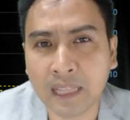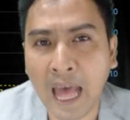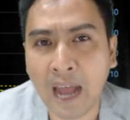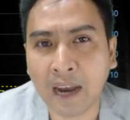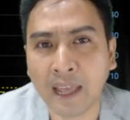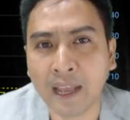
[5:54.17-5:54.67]

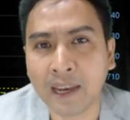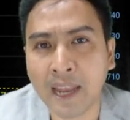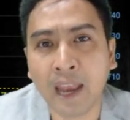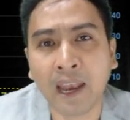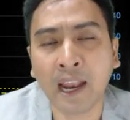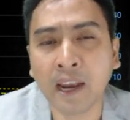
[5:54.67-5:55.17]
ทางไหนกันแน่
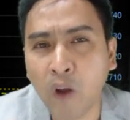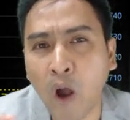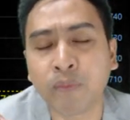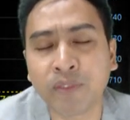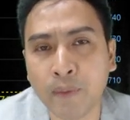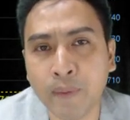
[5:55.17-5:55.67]
ดังนั้นกรอ
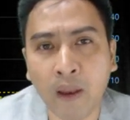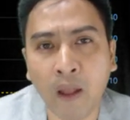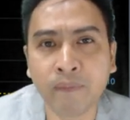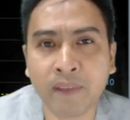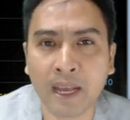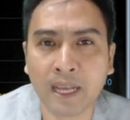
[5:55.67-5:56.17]
บไซด์เวย์รอ
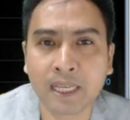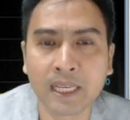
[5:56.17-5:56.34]
บนี้